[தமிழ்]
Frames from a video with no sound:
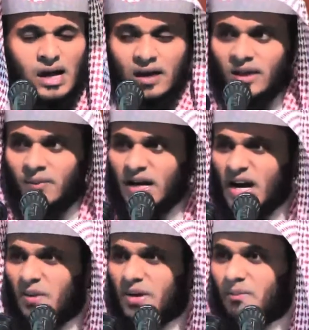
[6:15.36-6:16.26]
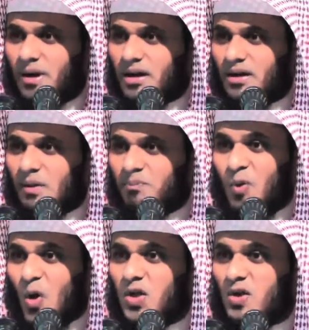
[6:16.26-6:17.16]
அந்த மரணம் எம்மை
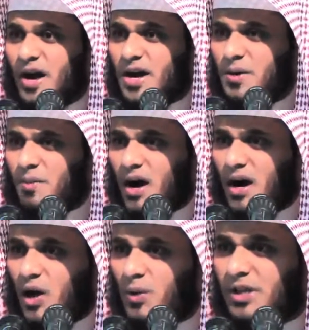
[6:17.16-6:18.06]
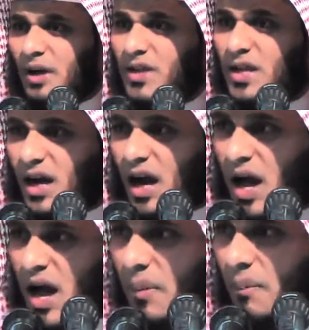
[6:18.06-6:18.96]
எப்போது வேண்டுமானாலும்
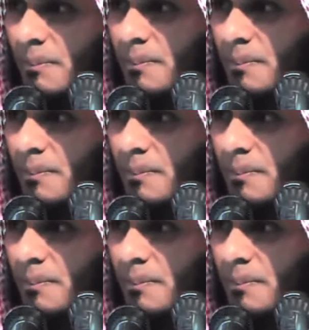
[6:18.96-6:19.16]
சந்திக்கலாம்